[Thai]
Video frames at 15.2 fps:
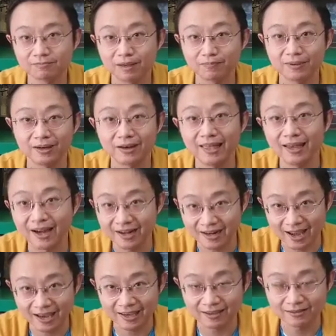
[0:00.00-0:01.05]
มันเป็นเลขอะ
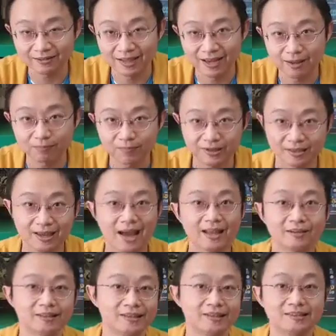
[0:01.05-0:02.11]
ไรนะครับ เป็นกา
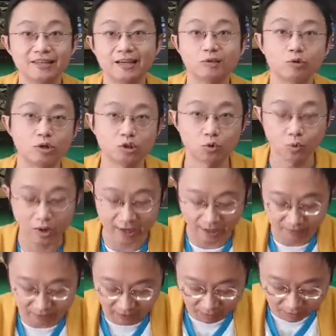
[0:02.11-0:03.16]
รตัดสินใจส่วนตัวค
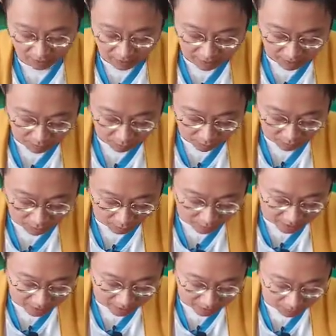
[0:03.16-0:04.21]
รับ เช่นผมบอก
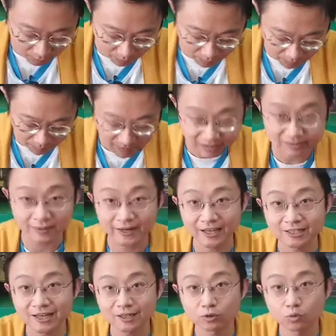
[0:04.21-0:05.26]
ว่าผมอินสลิเร
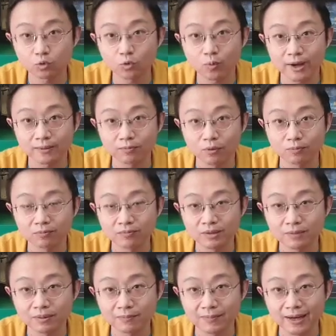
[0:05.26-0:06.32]
ชันทุกๆวันผม
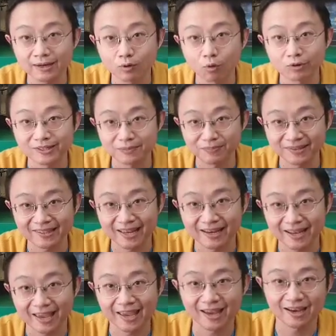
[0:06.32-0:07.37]
มีประมาณ
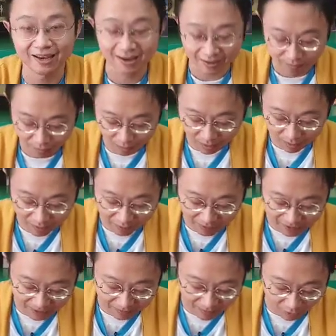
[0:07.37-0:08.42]
60%เอง ผมก็วาง
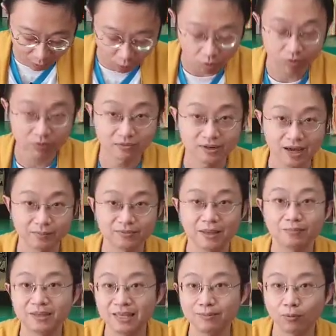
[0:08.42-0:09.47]
ไว้ที่เบอร์6นะครับ เต็
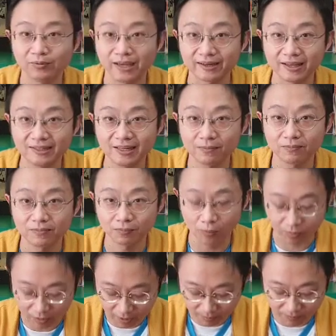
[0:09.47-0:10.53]
มที่ผมอยากได้10 ผ
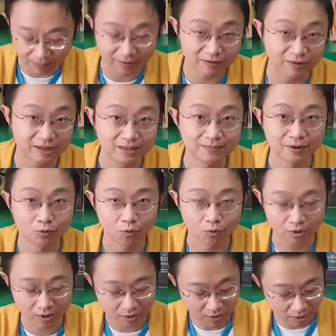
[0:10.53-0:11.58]
มก็ประเมินไว้ที่เบอร์
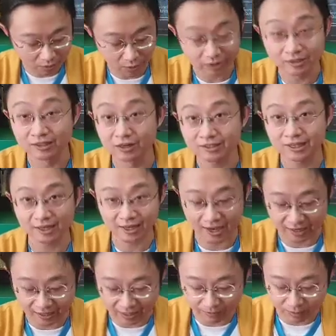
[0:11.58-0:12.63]
6 คนอื่นก็เช่น
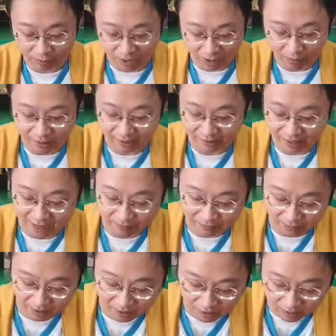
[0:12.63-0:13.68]
กันครับไปวางไว้ตาม
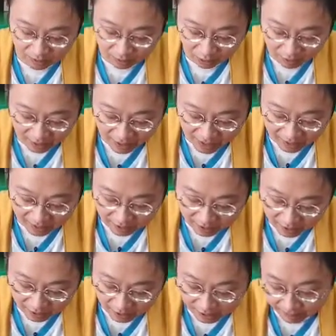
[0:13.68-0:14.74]
ที่ต้องการ
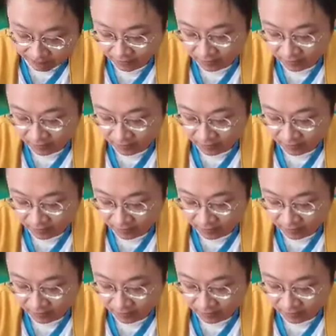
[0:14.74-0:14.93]
เช่น